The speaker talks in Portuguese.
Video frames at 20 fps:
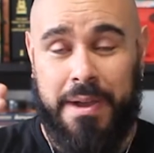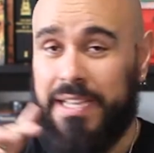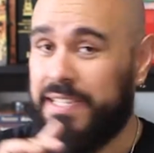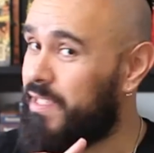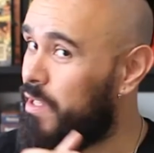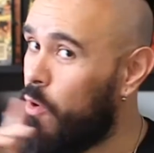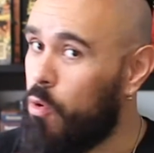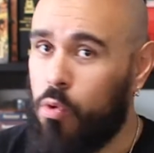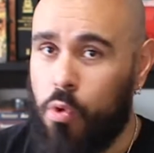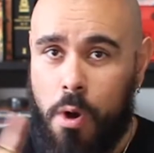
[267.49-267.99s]

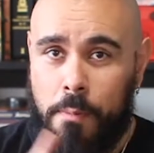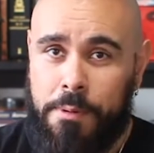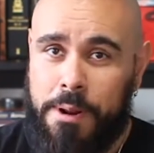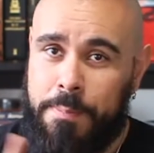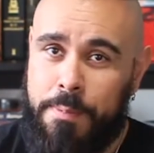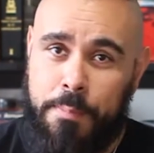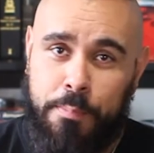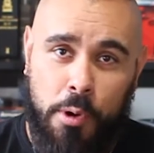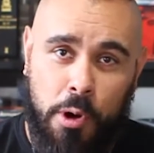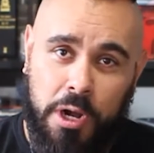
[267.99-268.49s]
Mas não
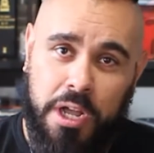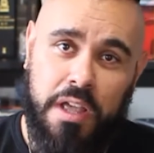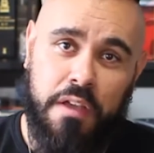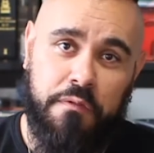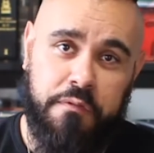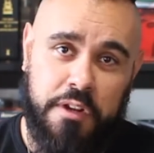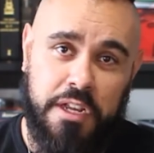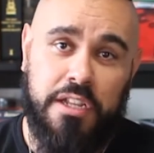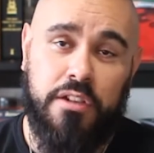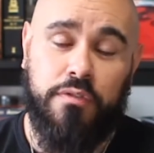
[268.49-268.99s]
compra pipoca e
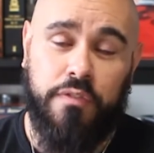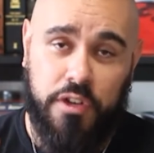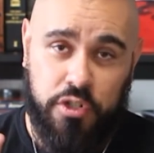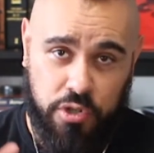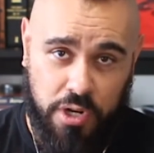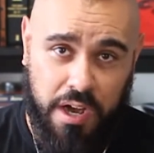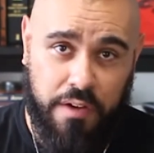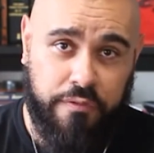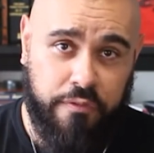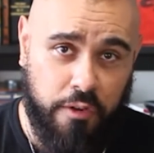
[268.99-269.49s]
refri que tu vai
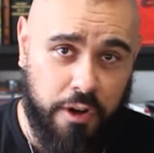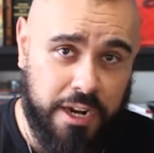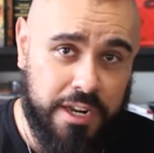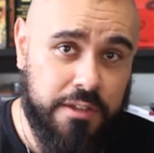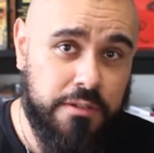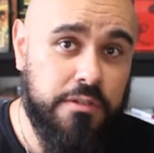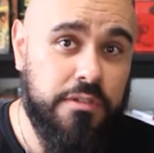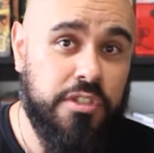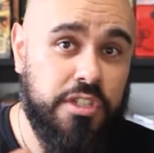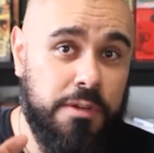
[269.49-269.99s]
jogar
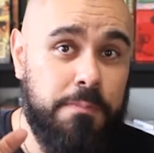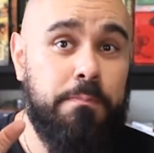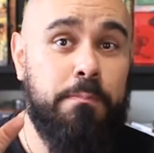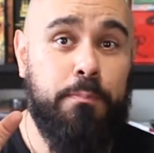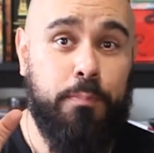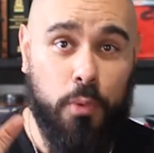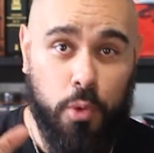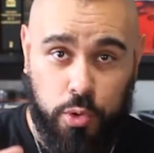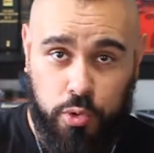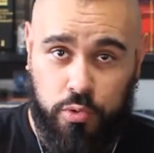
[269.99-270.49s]
fora de
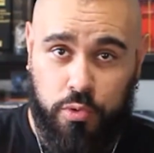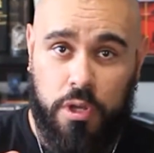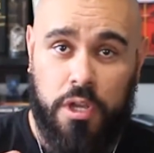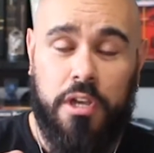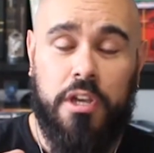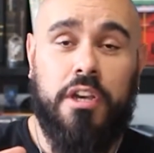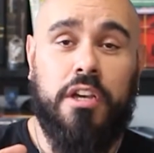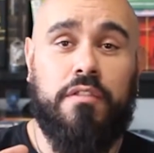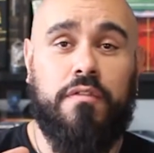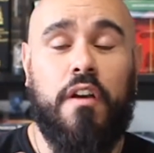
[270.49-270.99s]

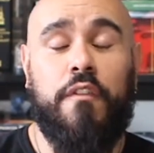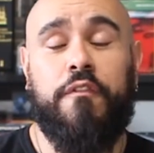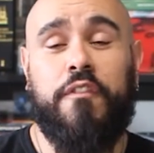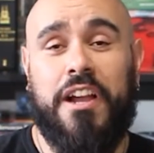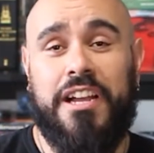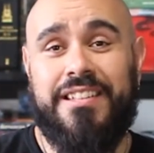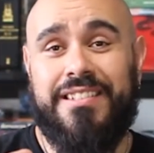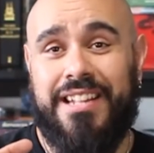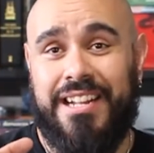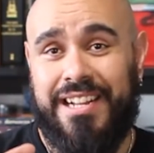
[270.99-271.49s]
puto tu vai
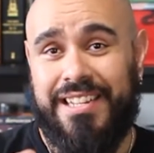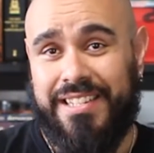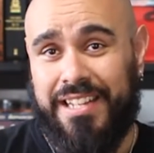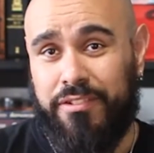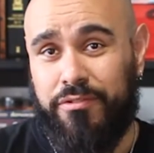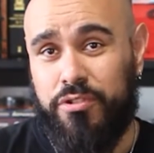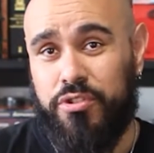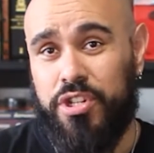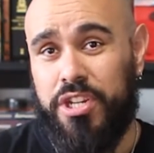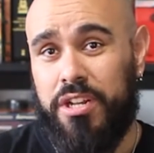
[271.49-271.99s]
ficar de ter
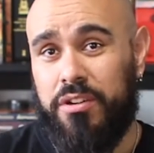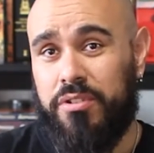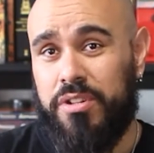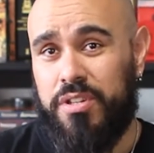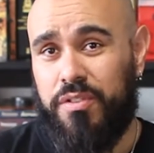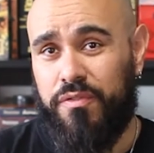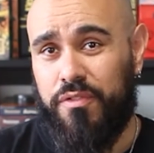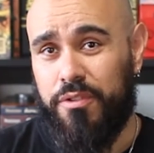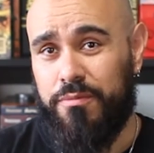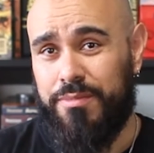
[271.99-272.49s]
gastado teu dinheiro
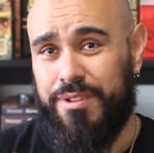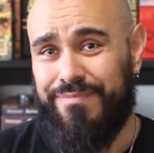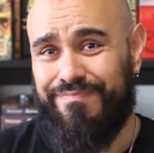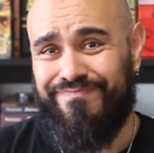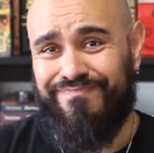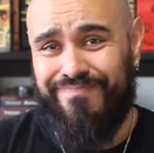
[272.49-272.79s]
com esse filme.